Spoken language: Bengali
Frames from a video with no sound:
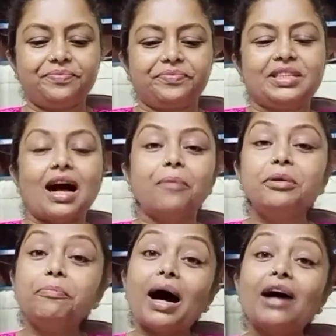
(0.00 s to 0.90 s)
আমি
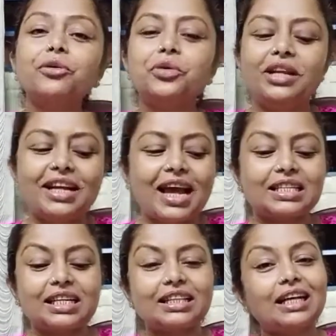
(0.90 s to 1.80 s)
পাগল
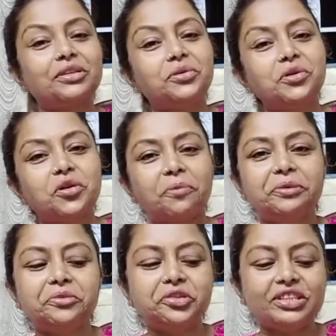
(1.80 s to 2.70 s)
একসাথে এতগুলো কফি
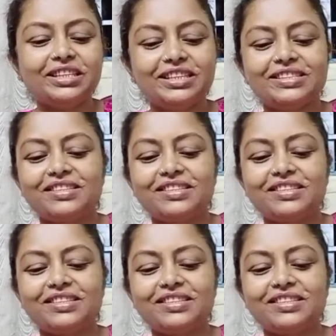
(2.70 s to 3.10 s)
মুখ নিয়ে এসছি